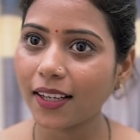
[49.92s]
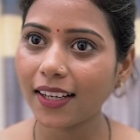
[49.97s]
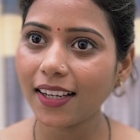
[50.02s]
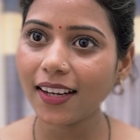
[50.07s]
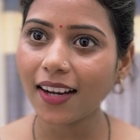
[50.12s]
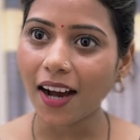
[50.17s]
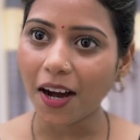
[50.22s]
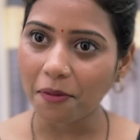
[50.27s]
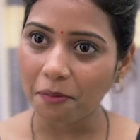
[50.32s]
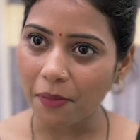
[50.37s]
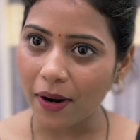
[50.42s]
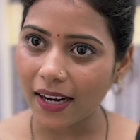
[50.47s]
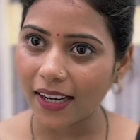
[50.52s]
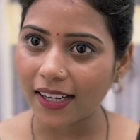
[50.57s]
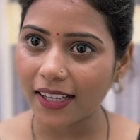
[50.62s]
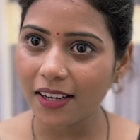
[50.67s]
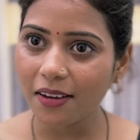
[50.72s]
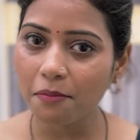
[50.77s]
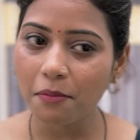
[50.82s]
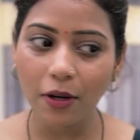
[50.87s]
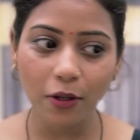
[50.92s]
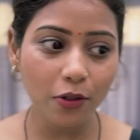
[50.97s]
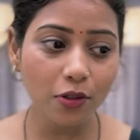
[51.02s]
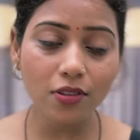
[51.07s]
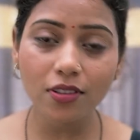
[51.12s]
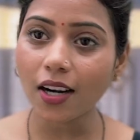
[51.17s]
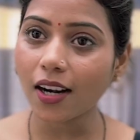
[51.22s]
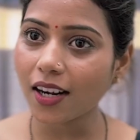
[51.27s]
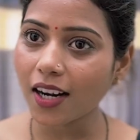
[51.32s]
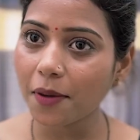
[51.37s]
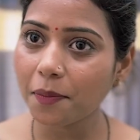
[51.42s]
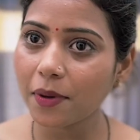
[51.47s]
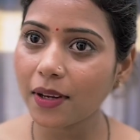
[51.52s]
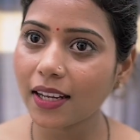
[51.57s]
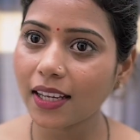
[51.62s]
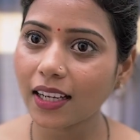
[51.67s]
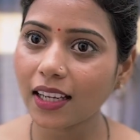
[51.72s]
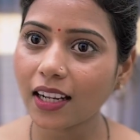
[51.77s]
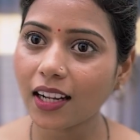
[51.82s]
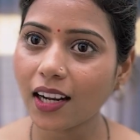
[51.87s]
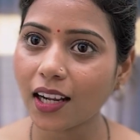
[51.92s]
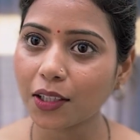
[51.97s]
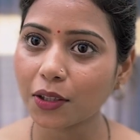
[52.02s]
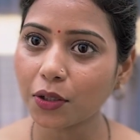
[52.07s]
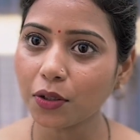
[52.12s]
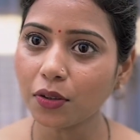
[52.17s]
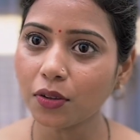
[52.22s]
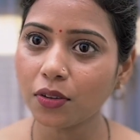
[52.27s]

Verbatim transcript: करिए आप बैठिए मैं कुछ ठंडा पीने के लिए लाती